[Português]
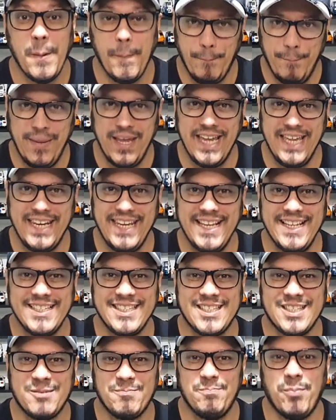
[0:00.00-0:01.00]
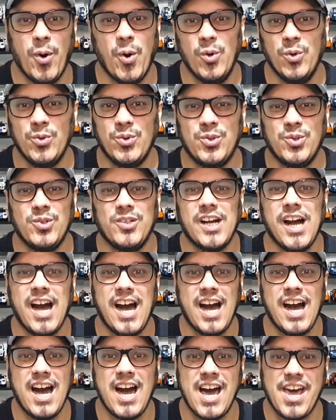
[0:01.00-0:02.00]

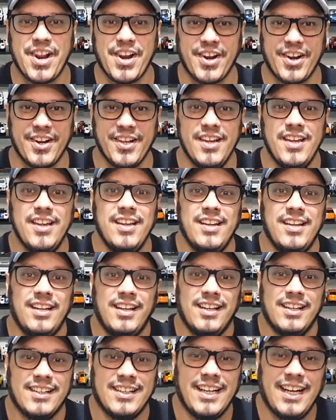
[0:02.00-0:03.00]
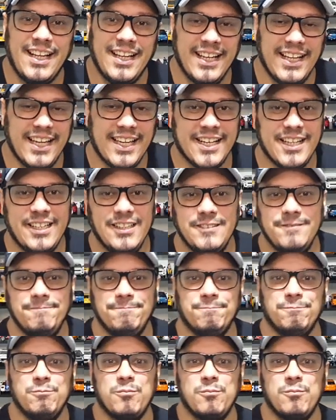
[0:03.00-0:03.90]
Minis.car Galera,